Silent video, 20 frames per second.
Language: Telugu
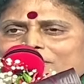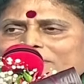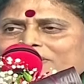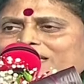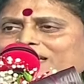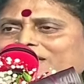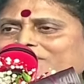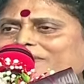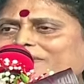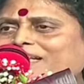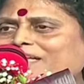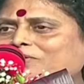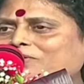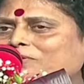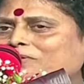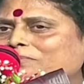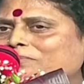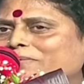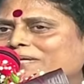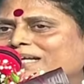మరి వాళ్ళ
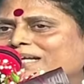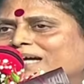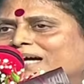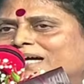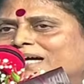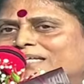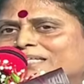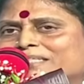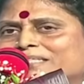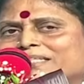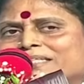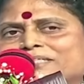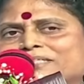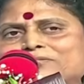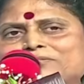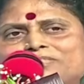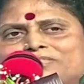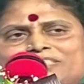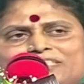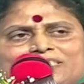కుటుంబాల
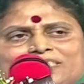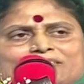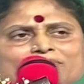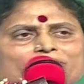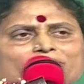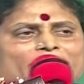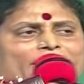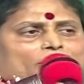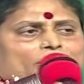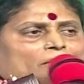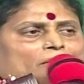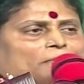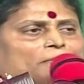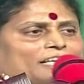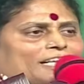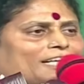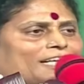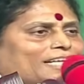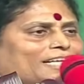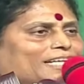ఆక్రందన నుంచి వారి
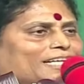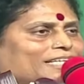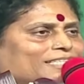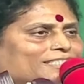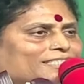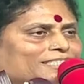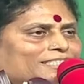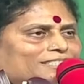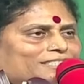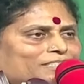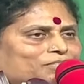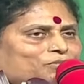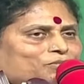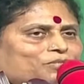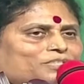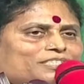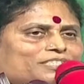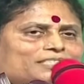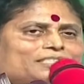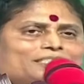మమకారాలను అర్థం
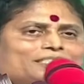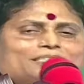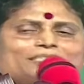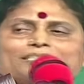చేసుకొని